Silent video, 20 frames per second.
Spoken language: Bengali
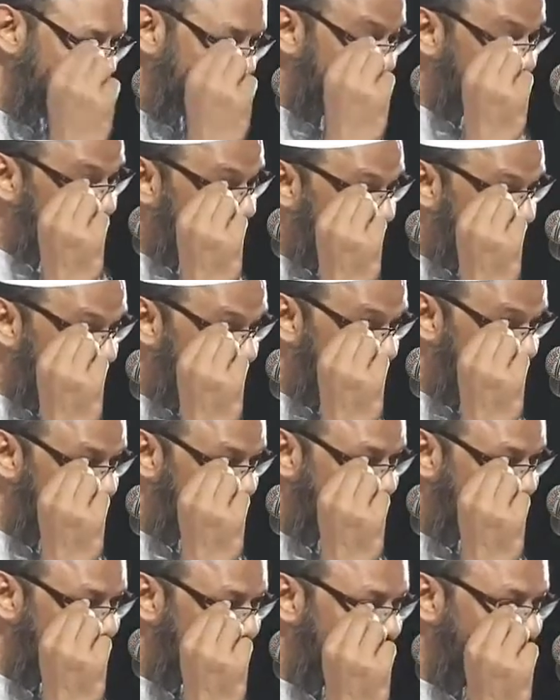কি বলা হয়
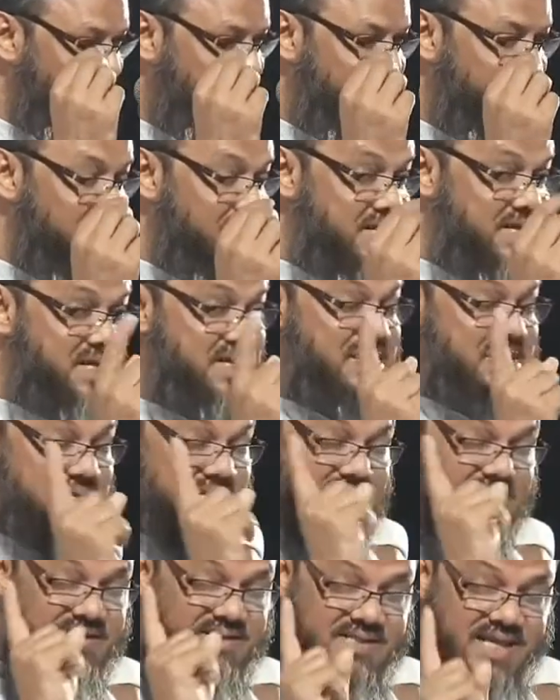
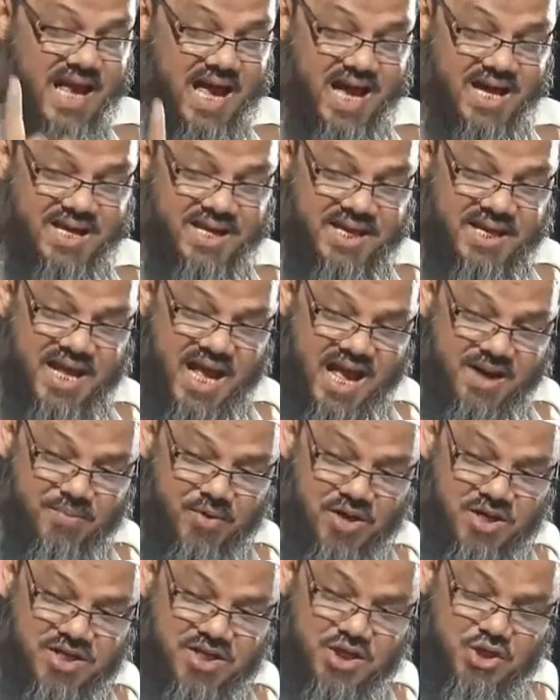জাহিরি
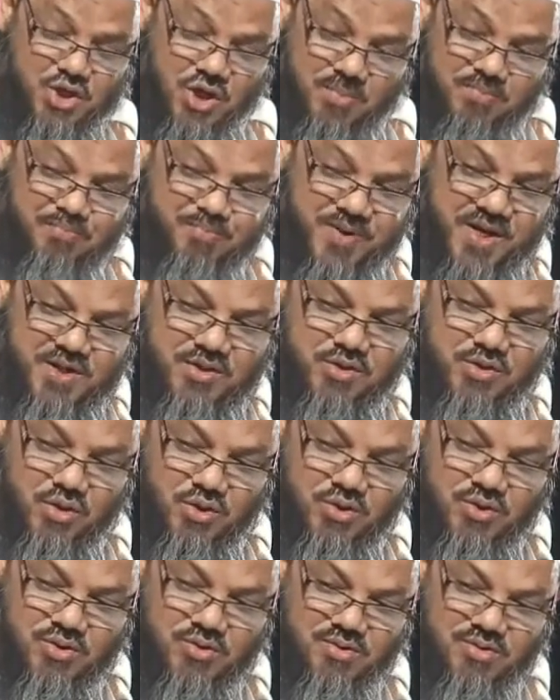আমলের সাথে সম্পৃক্ত
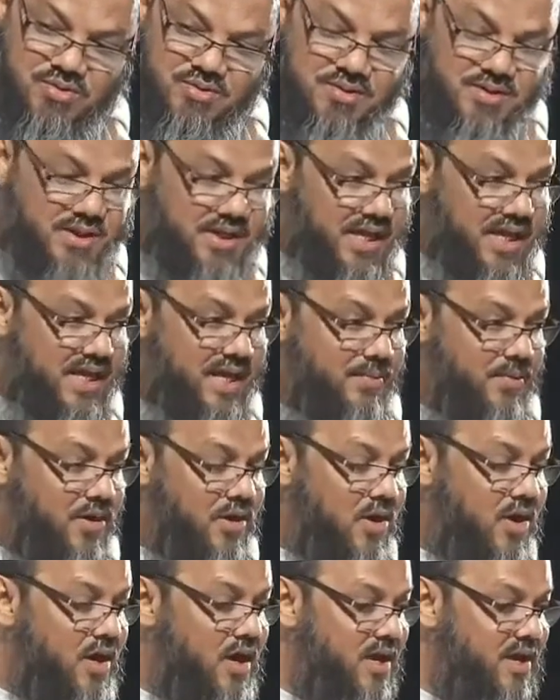একে
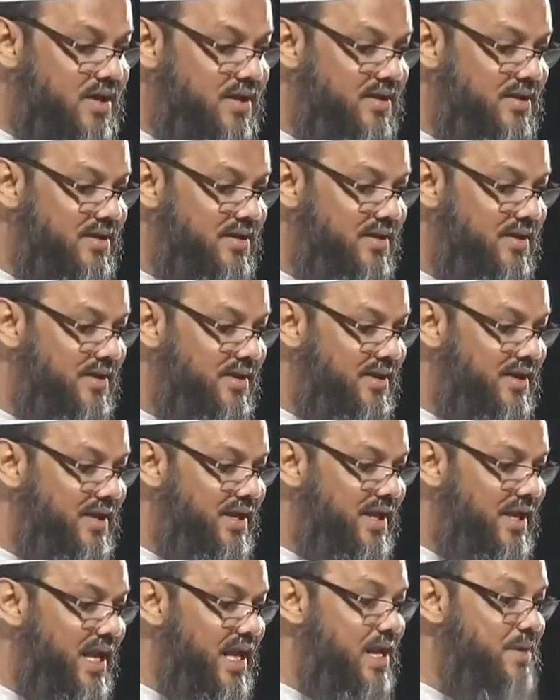বলা হয়
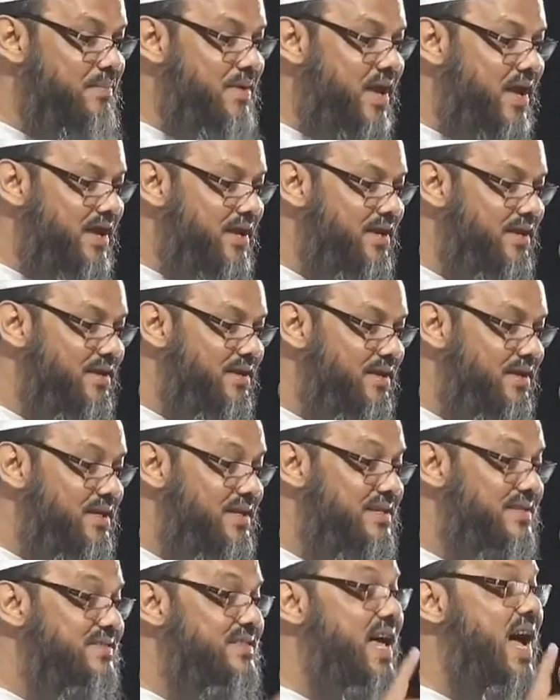এলমে
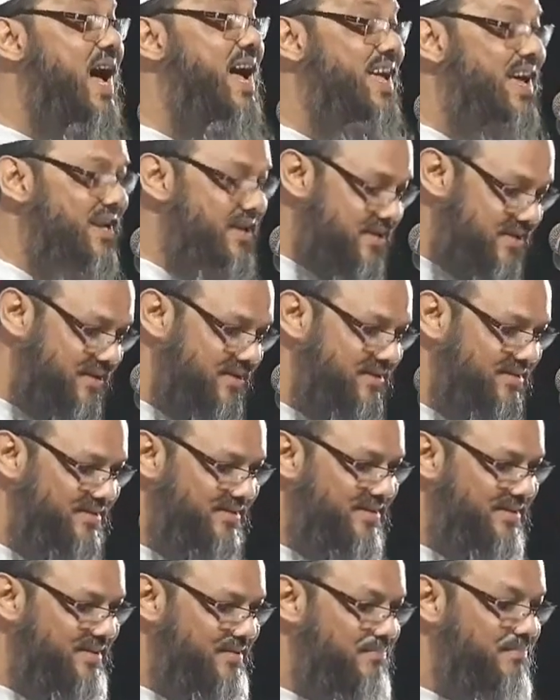জাহের
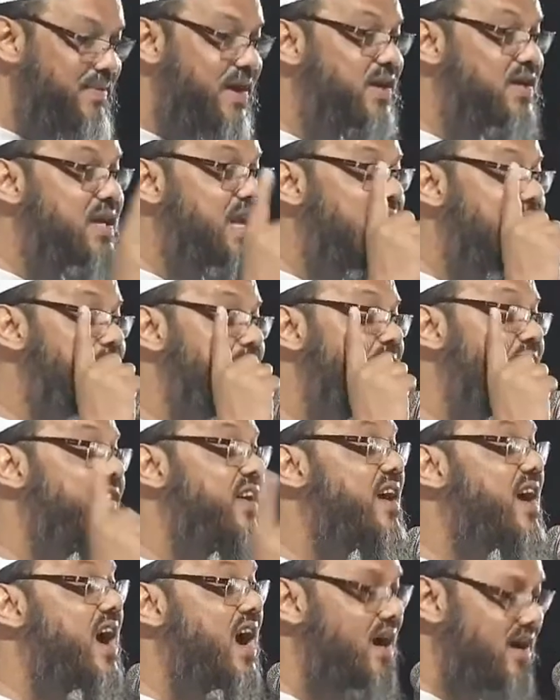বা এলমে
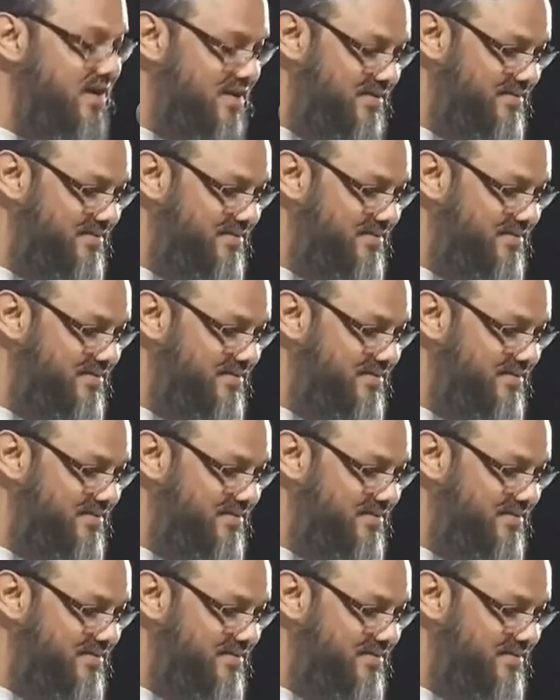ফেকা